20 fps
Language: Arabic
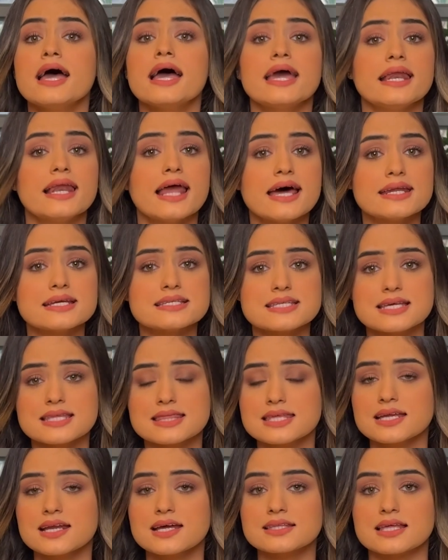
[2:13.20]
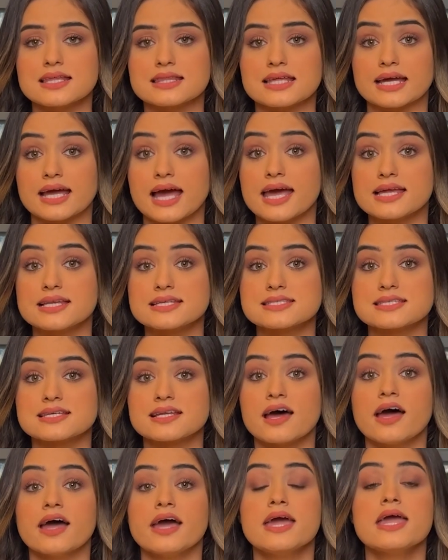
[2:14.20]
إلا أن تأثيرات الذكاء
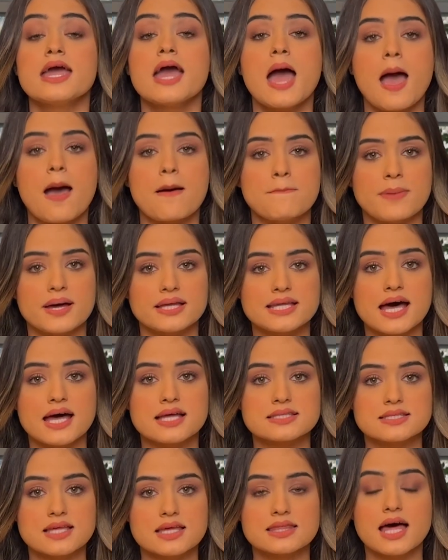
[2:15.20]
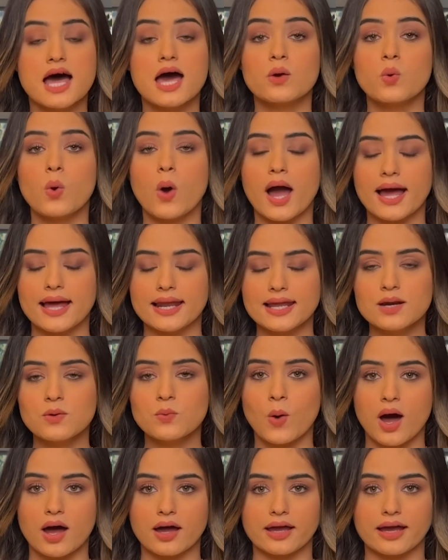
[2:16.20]
الاصطناعي بدأت تظهر على
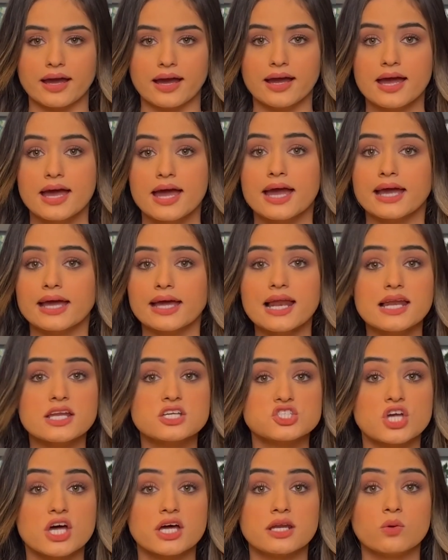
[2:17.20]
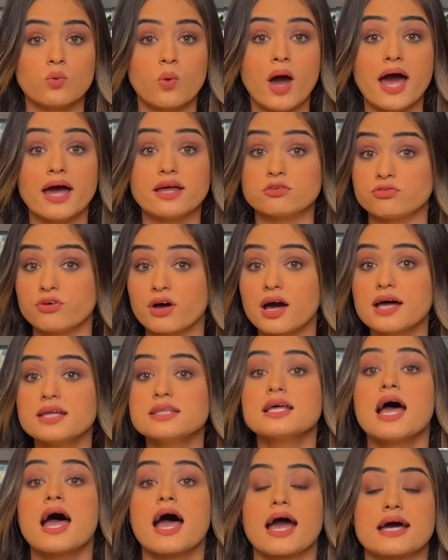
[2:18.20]
الواقع خلال شهر واحد فقط
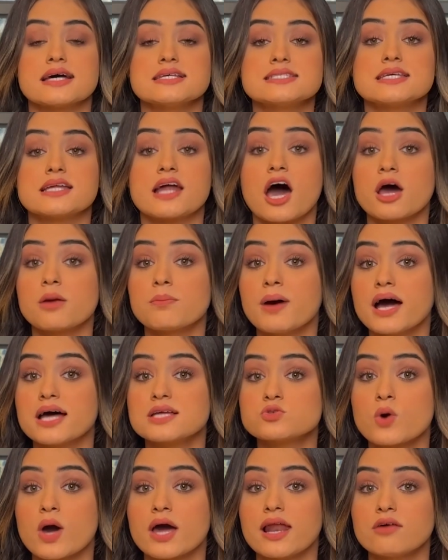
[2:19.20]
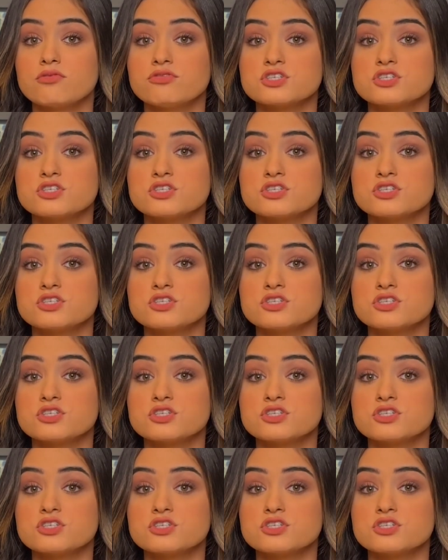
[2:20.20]
خسر 4000